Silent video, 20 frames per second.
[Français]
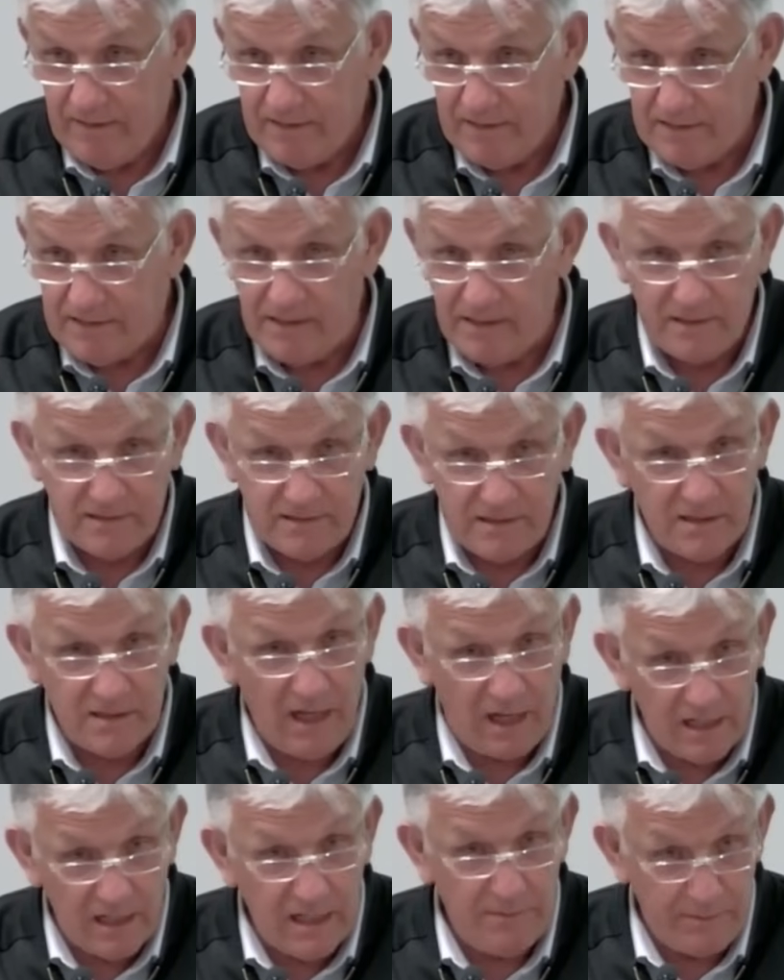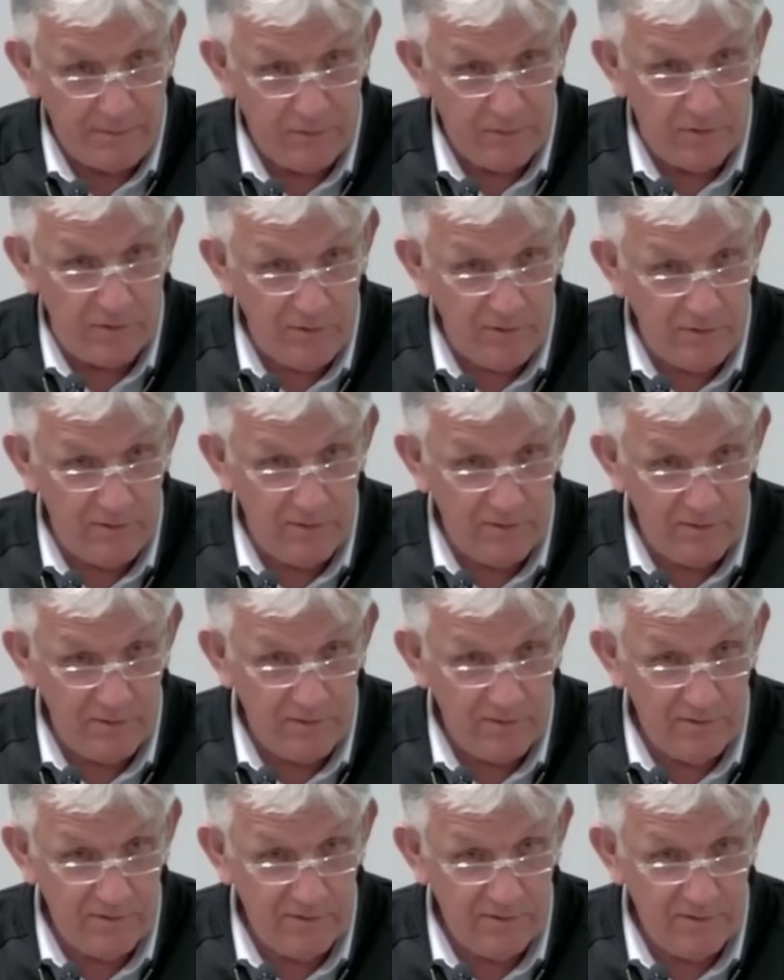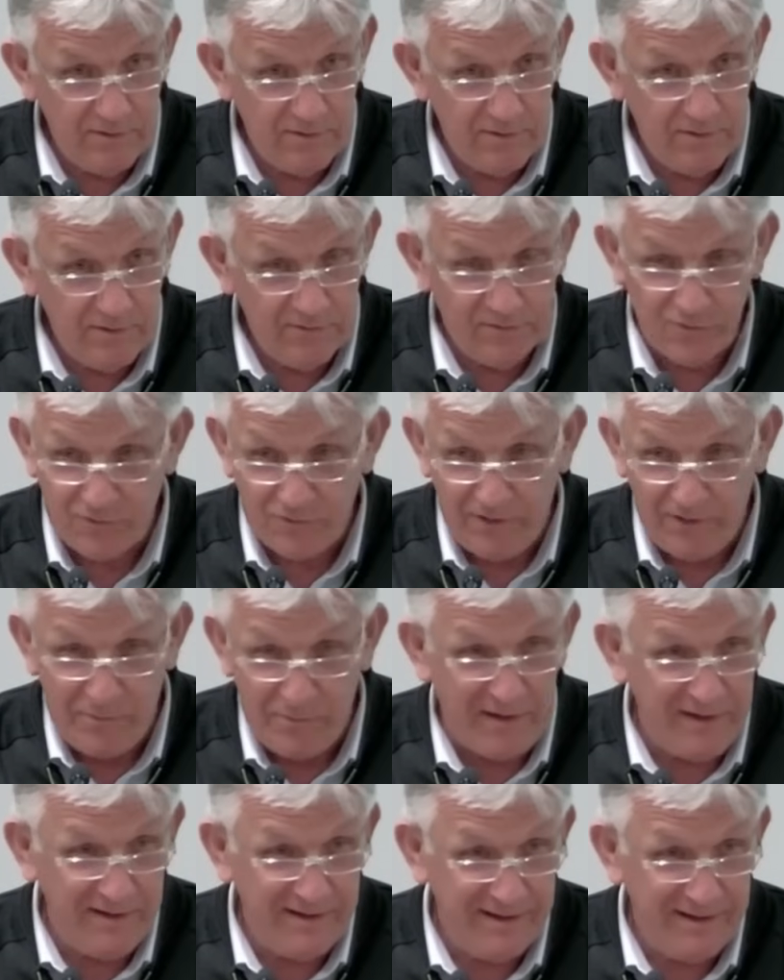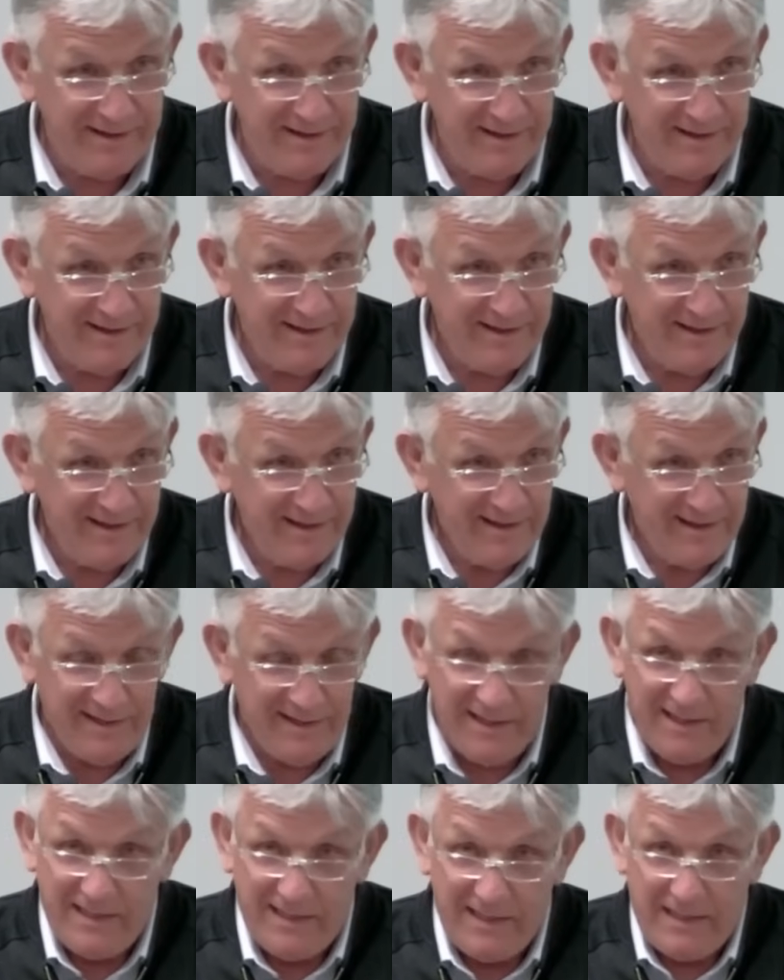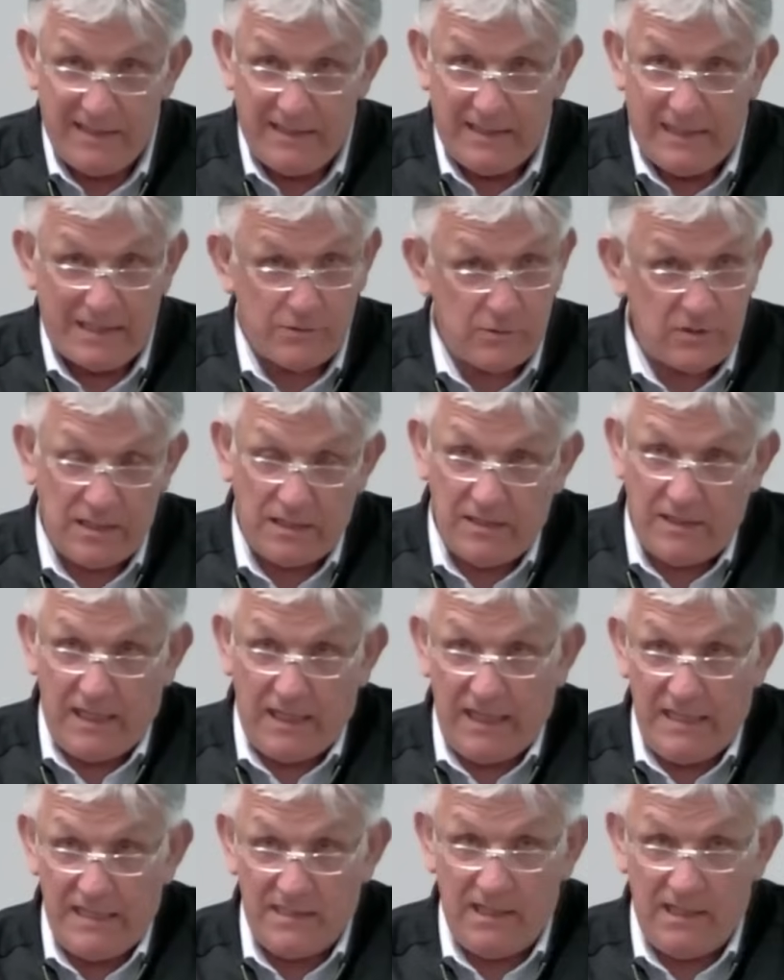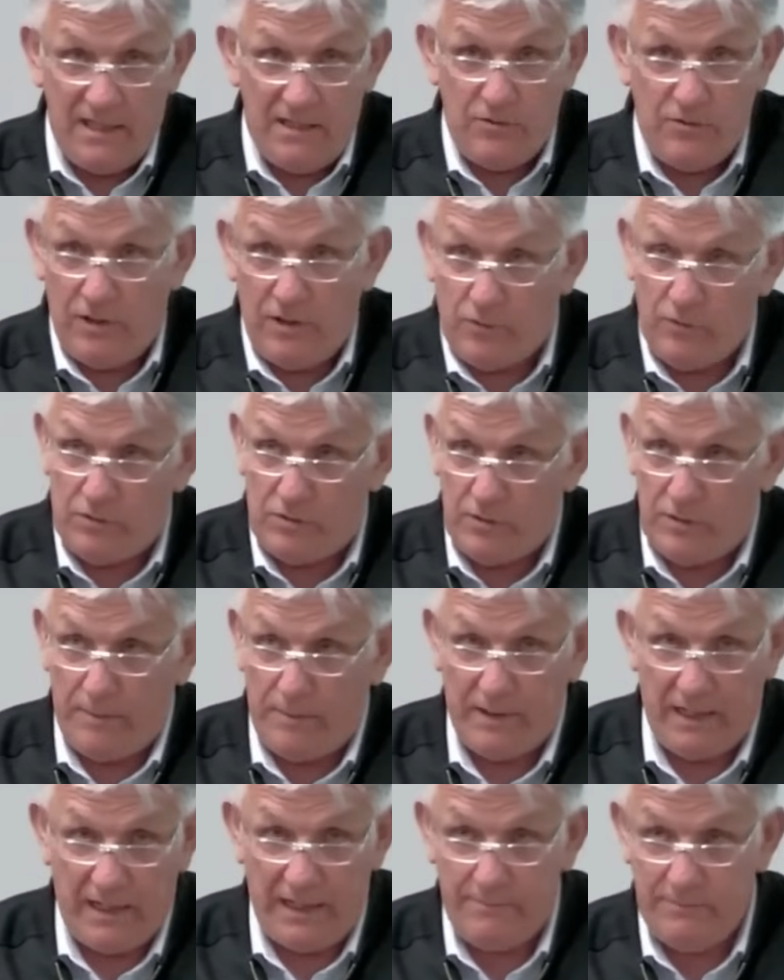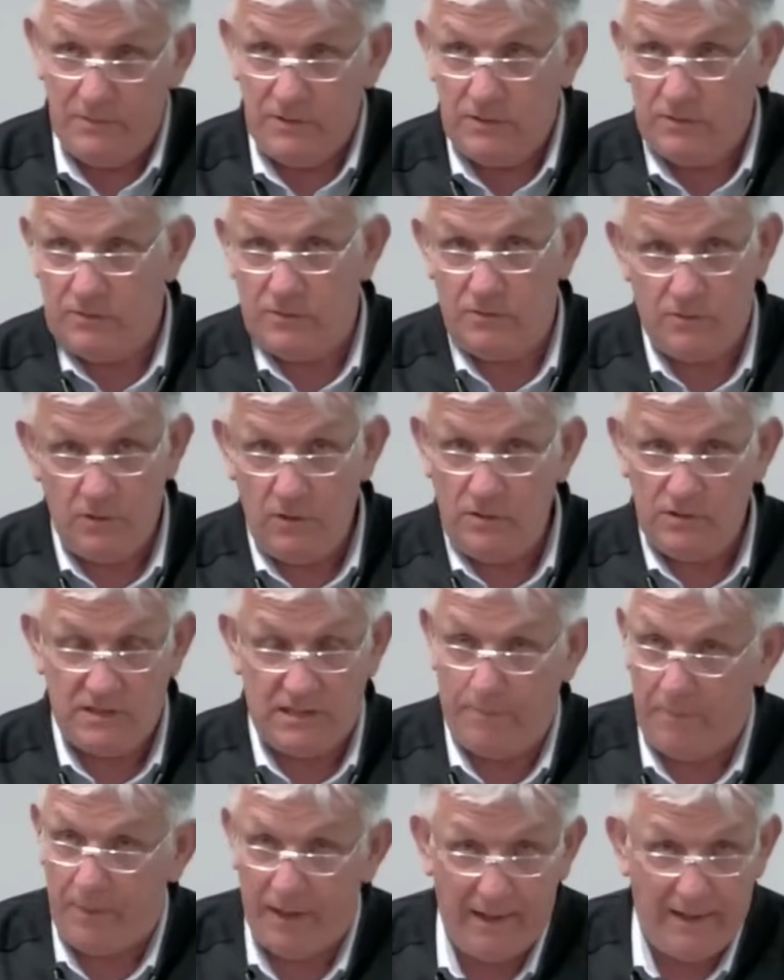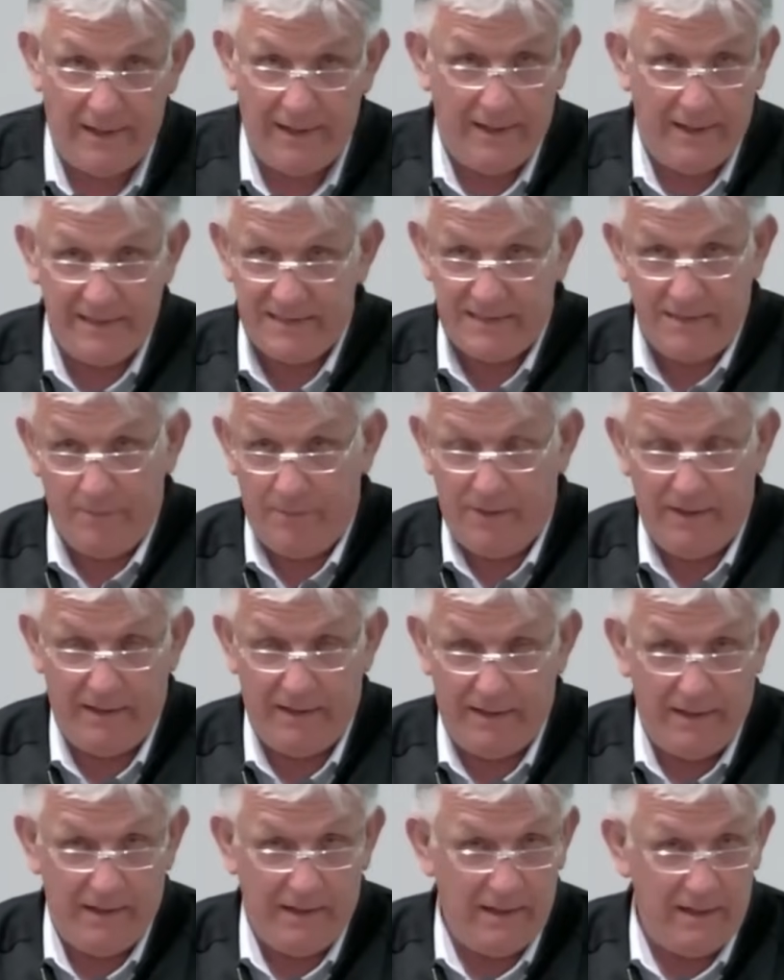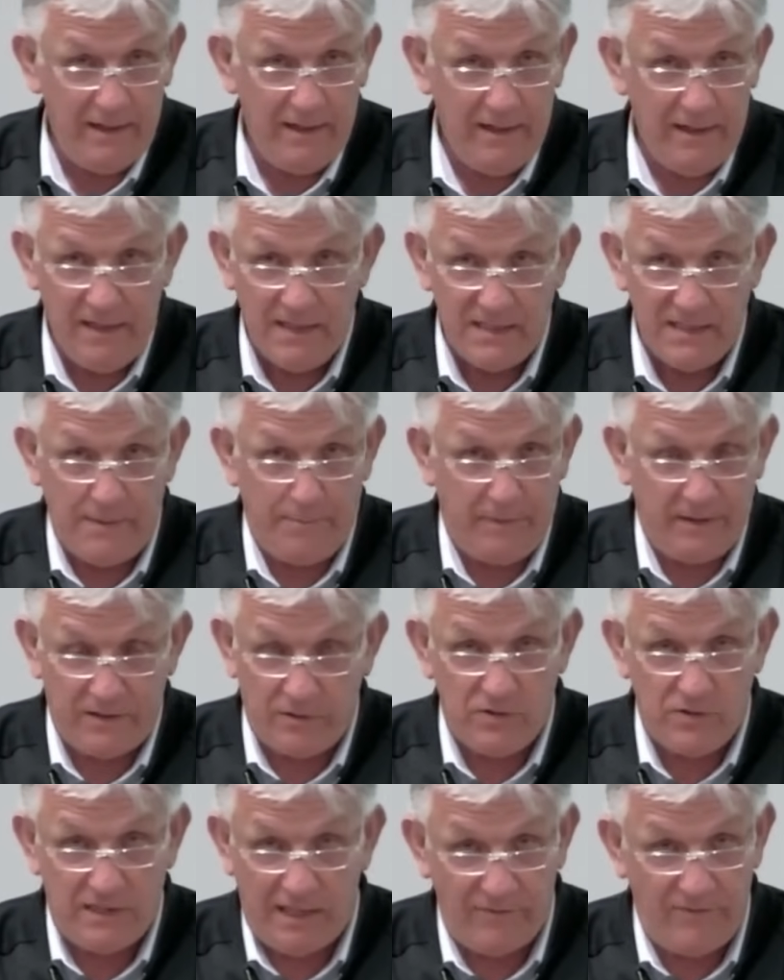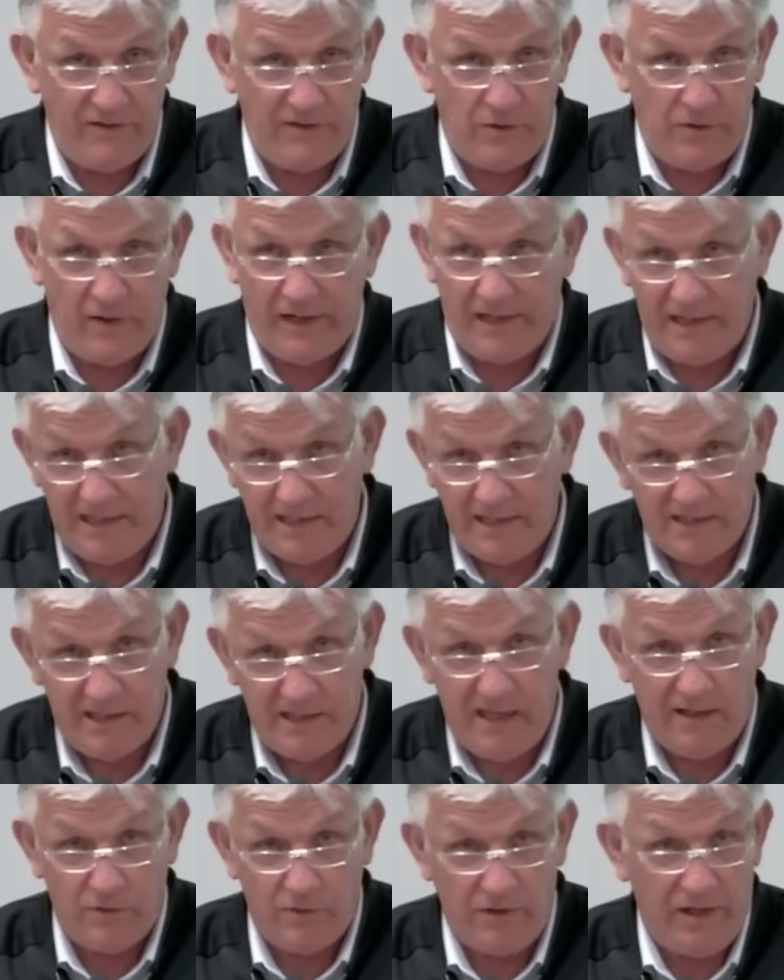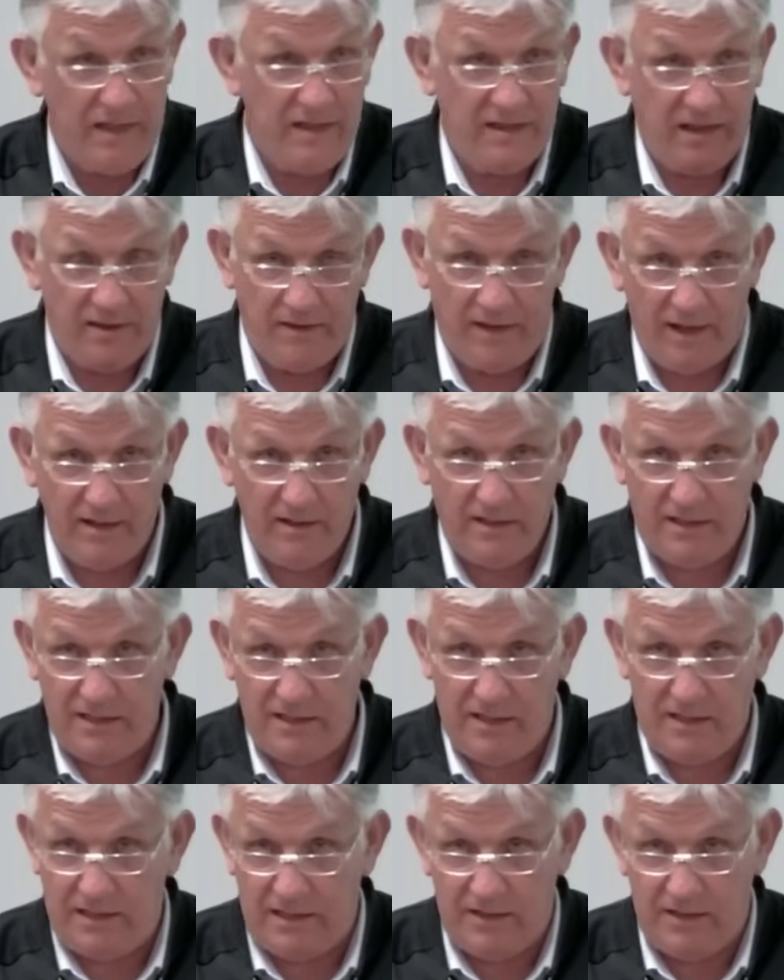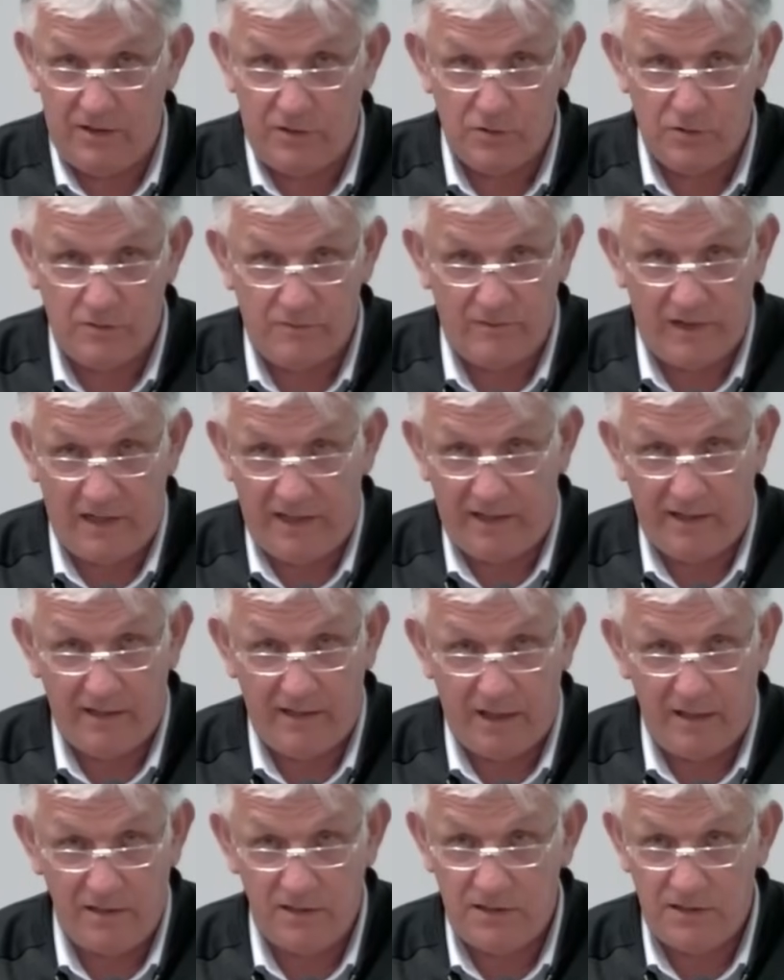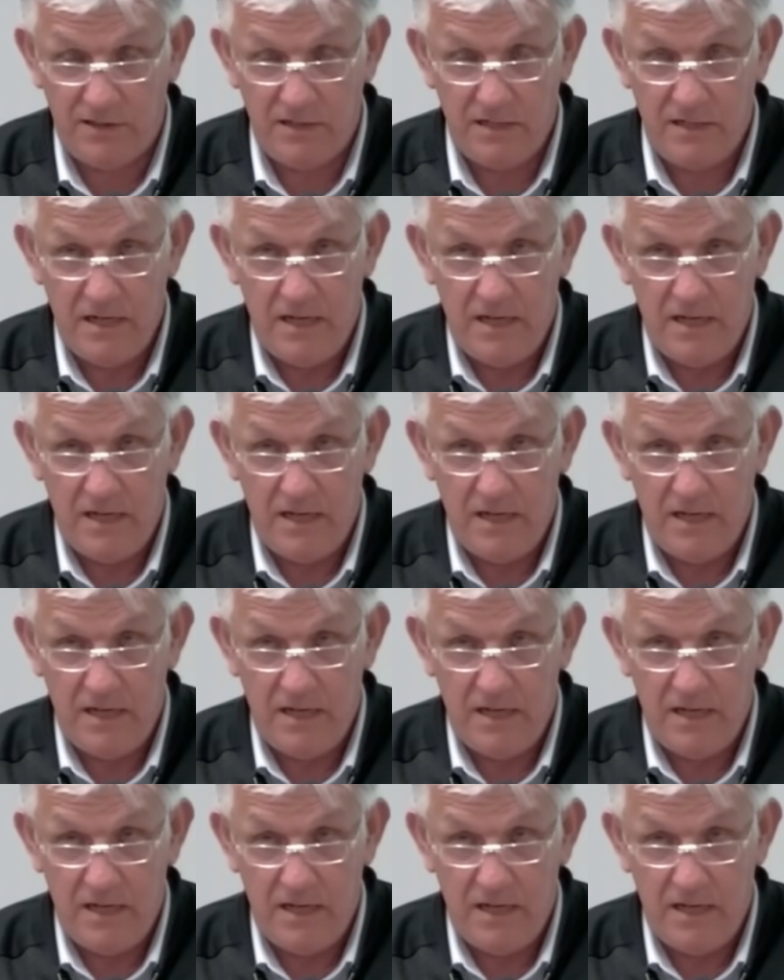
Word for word: c'est tard quand même, non Vous trouvez pas À 75 ans, tu écoute Abraham, tu, non, c'est pas, c'est pas, c'est pas ton serviteur Eliezer, ton intendant qui, qui recevra l'héritage.